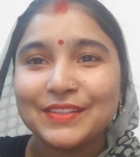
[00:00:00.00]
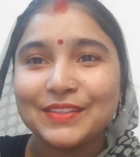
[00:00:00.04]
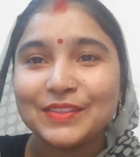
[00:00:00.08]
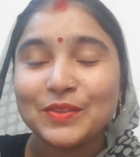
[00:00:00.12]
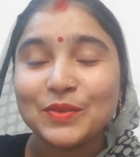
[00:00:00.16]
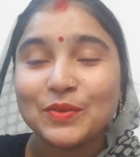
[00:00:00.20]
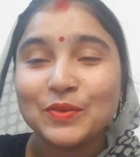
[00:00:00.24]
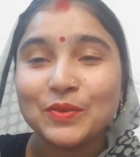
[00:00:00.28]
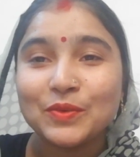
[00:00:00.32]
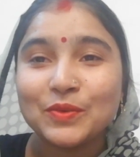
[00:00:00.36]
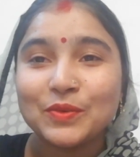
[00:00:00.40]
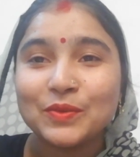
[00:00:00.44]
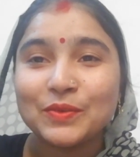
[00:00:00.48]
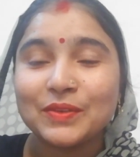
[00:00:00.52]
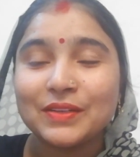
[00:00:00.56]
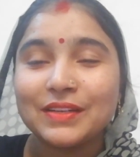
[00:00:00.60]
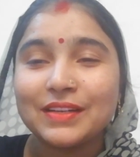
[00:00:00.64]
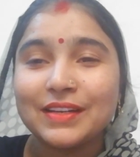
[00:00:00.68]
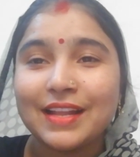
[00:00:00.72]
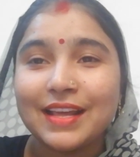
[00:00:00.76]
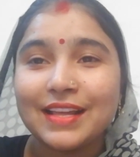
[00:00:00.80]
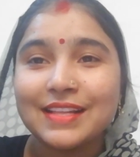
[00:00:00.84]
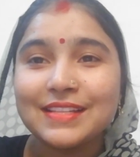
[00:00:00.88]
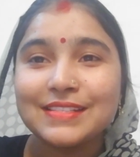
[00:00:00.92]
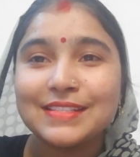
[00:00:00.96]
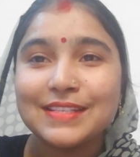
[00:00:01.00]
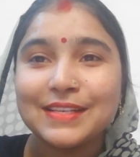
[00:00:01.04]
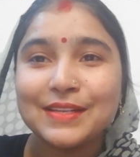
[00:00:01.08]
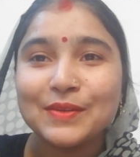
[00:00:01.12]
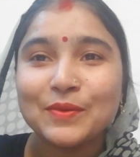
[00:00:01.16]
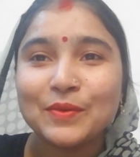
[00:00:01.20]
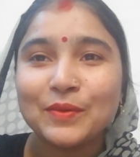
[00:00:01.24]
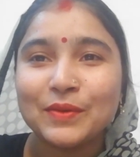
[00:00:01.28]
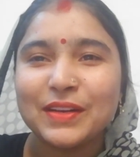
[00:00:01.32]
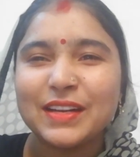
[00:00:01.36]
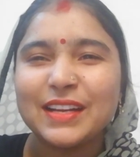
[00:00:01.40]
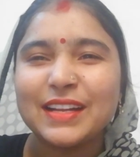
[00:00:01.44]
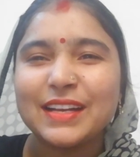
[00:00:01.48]
तो टेंशन
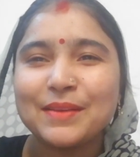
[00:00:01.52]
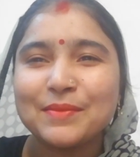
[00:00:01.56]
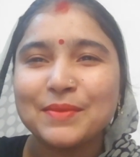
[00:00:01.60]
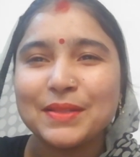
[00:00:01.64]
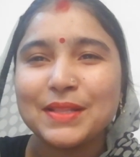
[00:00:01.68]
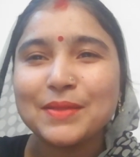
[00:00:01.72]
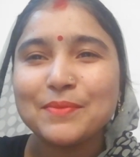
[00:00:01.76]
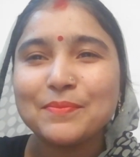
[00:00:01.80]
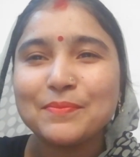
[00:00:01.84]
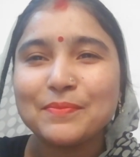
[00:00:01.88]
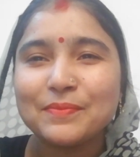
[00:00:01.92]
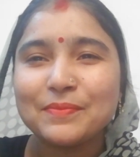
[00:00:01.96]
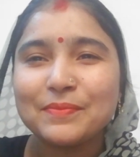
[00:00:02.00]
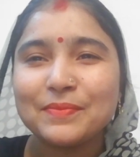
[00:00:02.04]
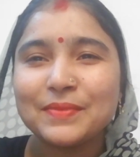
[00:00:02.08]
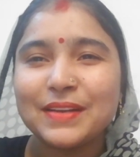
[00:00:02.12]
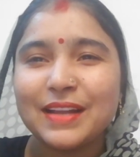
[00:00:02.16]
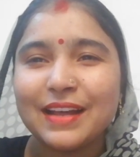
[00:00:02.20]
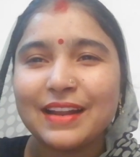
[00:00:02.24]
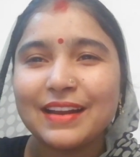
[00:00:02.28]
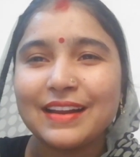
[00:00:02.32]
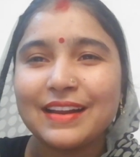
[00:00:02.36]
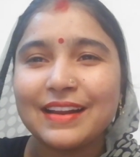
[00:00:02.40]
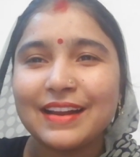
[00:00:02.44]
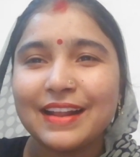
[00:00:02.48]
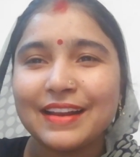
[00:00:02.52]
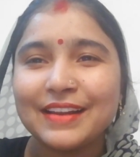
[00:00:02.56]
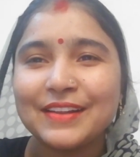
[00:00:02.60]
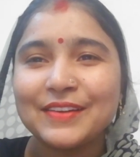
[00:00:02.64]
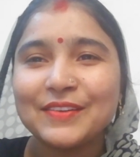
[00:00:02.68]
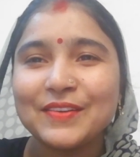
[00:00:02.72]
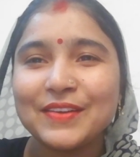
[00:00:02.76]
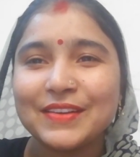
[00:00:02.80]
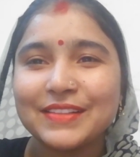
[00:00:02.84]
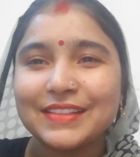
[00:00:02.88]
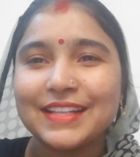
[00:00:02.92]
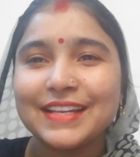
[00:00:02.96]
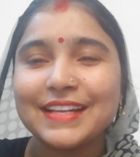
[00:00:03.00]
होने लगी मतलब नाना नानी
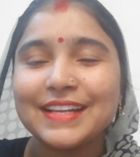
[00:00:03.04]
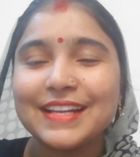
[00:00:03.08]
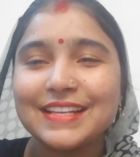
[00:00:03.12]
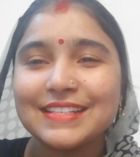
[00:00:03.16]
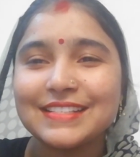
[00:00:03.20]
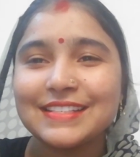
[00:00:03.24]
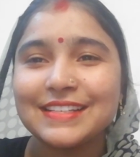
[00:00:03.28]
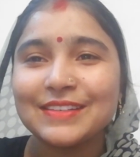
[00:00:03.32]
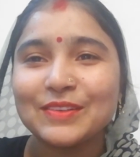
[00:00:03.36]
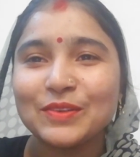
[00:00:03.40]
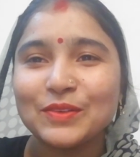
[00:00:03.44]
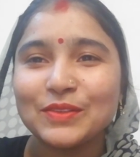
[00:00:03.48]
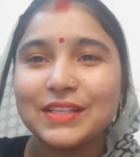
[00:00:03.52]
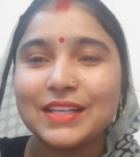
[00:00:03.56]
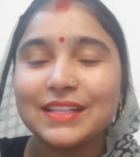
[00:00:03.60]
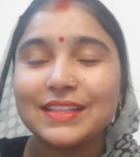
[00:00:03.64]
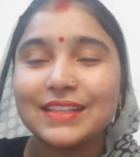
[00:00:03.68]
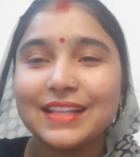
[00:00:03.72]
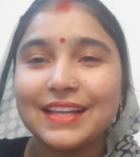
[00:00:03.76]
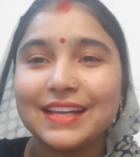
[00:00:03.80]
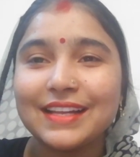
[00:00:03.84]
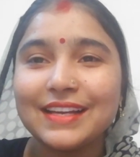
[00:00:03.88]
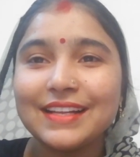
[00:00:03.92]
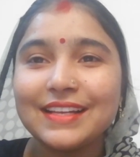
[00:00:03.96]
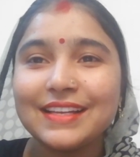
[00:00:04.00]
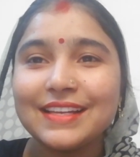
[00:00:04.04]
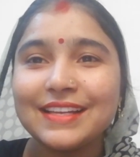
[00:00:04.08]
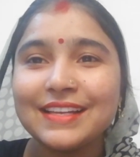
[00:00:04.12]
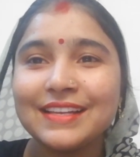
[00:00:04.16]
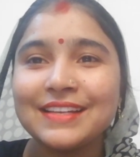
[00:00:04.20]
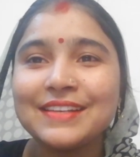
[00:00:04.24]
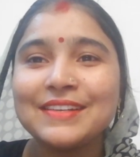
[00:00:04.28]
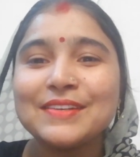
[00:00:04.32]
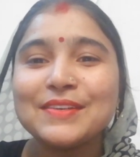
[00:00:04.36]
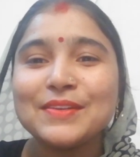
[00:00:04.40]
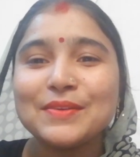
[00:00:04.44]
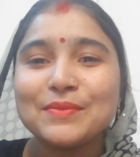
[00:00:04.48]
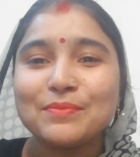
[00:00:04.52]
को एक तरीके से हो जाता है ना कि
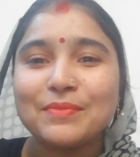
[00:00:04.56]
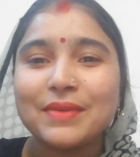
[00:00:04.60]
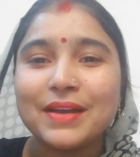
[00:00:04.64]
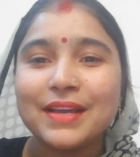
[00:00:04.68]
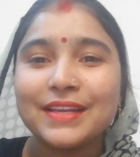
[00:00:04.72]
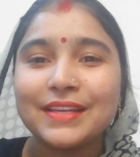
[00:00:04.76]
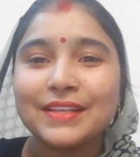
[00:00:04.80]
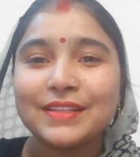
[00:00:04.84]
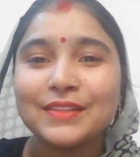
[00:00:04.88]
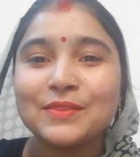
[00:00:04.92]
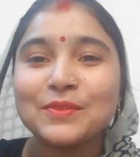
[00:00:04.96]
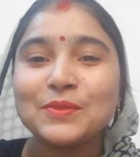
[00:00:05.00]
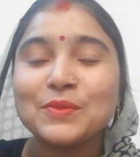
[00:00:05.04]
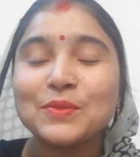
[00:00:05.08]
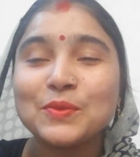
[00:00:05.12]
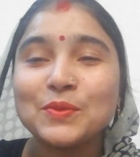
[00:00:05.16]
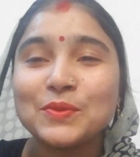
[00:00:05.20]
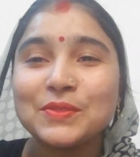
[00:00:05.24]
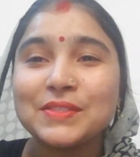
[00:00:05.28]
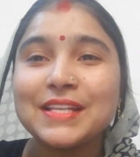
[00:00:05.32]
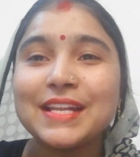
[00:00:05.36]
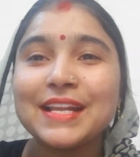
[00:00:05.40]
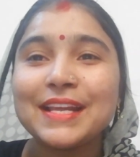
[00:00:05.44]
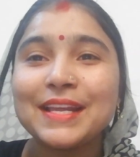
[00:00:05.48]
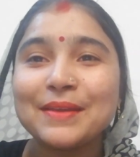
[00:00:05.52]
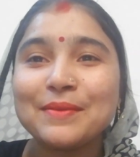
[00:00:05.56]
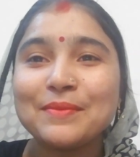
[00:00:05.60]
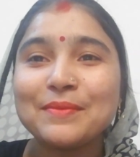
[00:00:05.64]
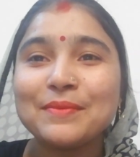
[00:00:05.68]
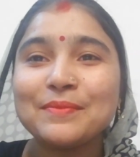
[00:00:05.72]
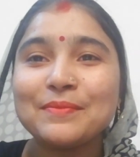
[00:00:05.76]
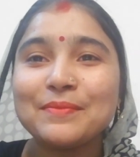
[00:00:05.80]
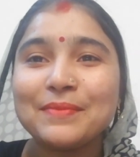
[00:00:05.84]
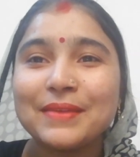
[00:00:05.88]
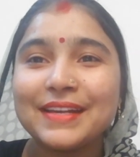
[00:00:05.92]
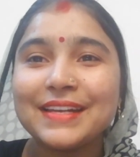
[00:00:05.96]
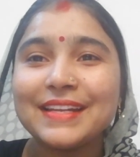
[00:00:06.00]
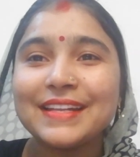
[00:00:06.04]
भाई दूसरे की
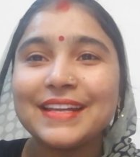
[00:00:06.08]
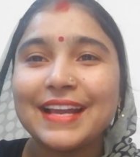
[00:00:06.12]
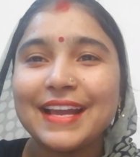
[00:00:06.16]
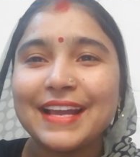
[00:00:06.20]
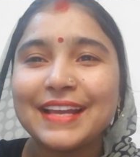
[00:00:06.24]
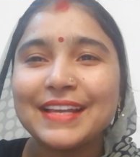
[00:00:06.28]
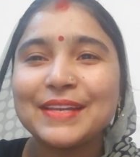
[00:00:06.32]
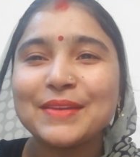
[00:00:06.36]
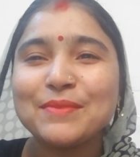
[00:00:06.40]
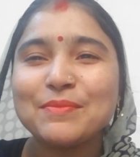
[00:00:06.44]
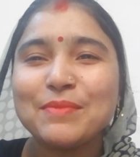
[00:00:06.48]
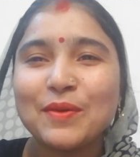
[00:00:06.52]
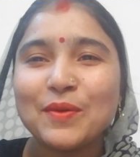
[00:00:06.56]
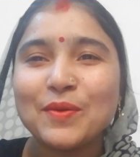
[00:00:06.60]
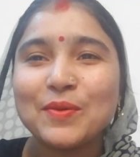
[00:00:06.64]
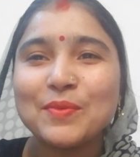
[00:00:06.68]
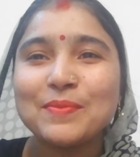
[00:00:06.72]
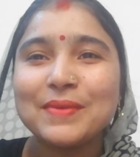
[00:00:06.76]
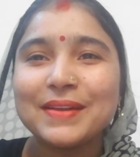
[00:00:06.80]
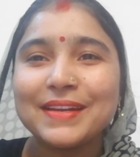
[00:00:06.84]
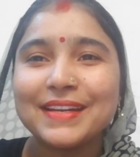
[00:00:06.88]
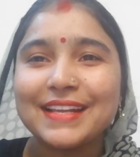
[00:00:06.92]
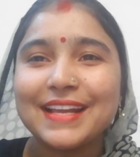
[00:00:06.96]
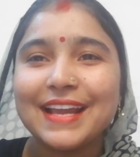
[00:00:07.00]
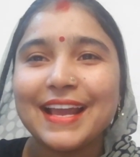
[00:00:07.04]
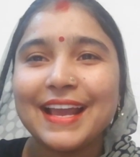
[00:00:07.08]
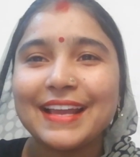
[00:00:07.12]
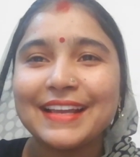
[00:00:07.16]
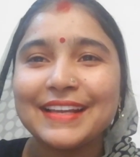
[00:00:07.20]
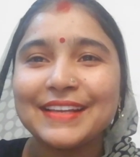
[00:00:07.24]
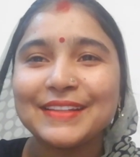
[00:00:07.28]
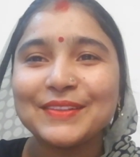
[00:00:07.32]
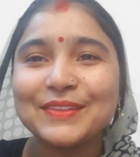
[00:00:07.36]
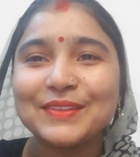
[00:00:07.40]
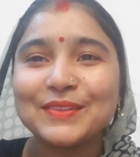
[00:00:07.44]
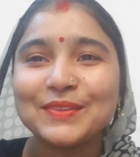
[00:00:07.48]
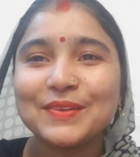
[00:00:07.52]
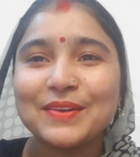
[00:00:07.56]
बेटी आएगी बहू बन के
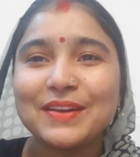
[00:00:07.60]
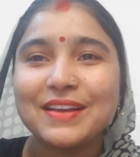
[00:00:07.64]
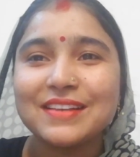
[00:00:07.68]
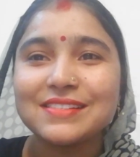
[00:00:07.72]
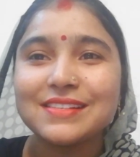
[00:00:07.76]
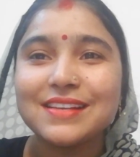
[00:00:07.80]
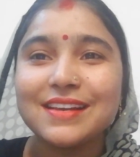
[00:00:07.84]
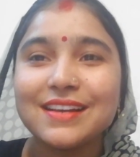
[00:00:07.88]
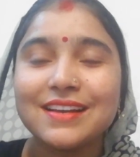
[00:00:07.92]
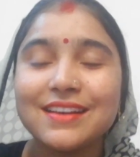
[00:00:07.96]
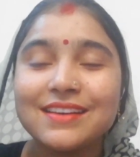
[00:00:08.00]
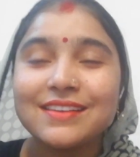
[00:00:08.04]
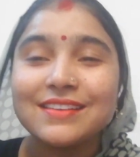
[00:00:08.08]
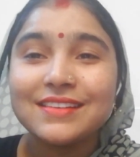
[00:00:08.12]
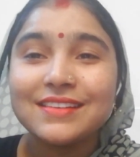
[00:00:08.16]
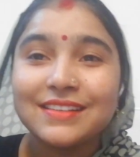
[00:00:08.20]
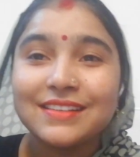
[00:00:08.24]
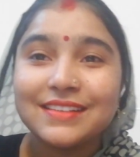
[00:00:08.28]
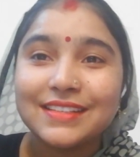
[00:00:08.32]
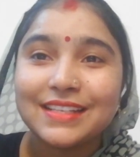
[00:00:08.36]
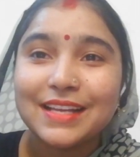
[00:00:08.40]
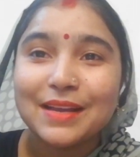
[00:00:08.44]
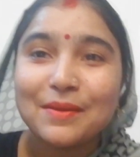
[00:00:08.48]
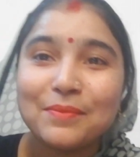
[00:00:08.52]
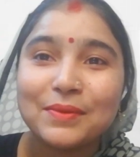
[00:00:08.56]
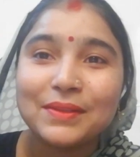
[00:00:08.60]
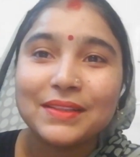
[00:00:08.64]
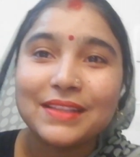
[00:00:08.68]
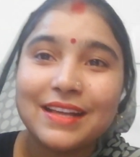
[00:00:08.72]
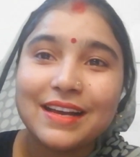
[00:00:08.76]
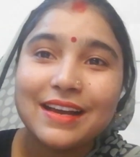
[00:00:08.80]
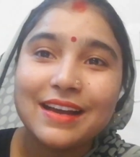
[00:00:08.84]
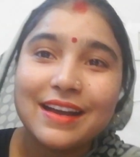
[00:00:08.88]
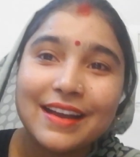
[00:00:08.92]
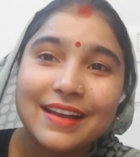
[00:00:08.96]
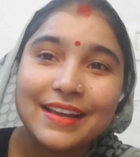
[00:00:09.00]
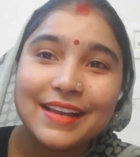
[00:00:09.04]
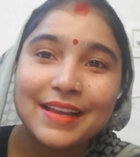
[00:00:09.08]
आएगी तो थोड़ा सा क्या पता
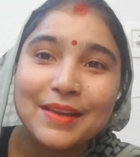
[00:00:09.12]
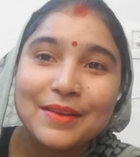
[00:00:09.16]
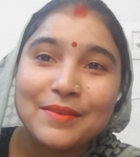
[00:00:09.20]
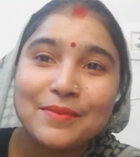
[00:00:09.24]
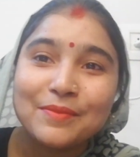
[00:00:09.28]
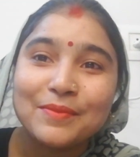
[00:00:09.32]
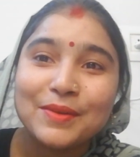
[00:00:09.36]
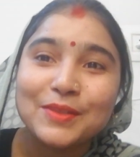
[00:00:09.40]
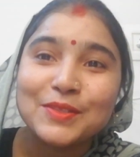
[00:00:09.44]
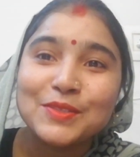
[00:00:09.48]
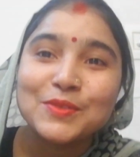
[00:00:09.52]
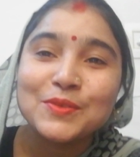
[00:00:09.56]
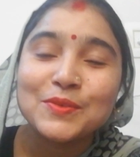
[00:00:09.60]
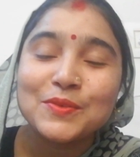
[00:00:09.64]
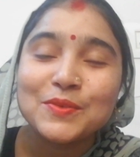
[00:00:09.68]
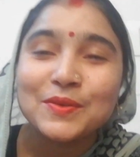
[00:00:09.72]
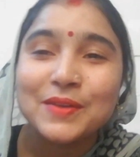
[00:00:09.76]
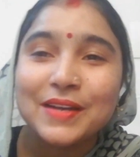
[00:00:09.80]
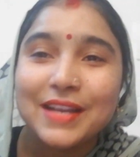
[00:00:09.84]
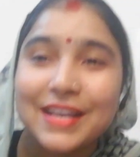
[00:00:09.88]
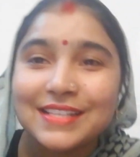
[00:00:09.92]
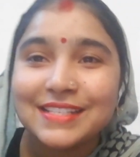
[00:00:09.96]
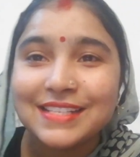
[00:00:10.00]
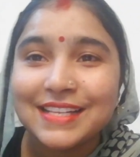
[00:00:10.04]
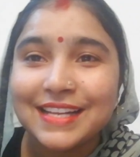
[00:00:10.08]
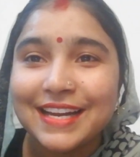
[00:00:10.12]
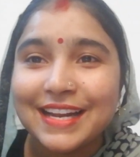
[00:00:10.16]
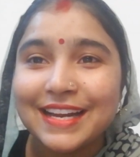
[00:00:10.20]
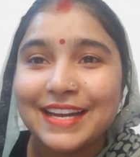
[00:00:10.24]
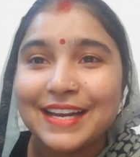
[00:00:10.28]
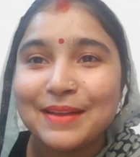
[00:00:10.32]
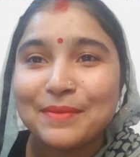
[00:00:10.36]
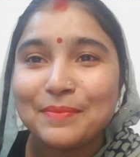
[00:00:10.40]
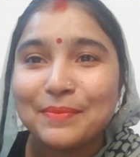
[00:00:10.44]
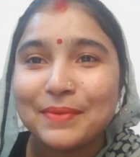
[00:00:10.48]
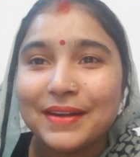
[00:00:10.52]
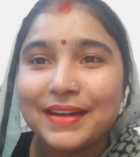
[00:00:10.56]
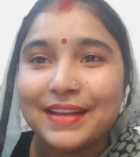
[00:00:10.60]
आगे बच्चों को कैसे
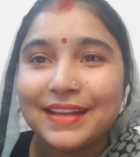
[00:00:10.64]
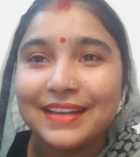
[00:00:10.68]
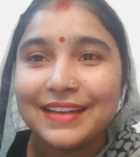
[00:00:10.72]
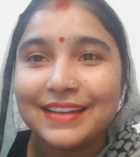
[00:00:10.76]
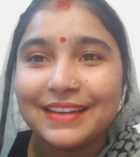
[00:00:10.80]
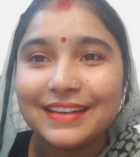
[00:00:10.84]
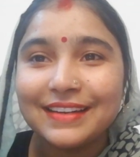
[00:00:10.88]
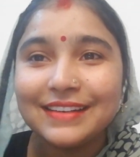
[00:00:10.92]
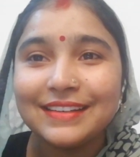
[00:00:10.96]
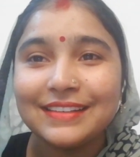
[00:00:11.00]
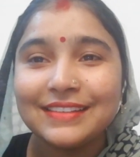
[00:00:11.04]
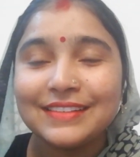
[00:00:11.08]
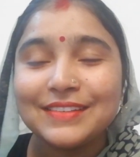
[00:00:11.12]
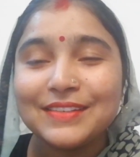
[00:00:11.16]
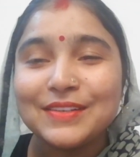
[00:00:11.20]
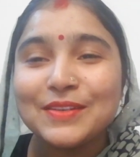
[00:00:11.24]
रहना पड़े है ना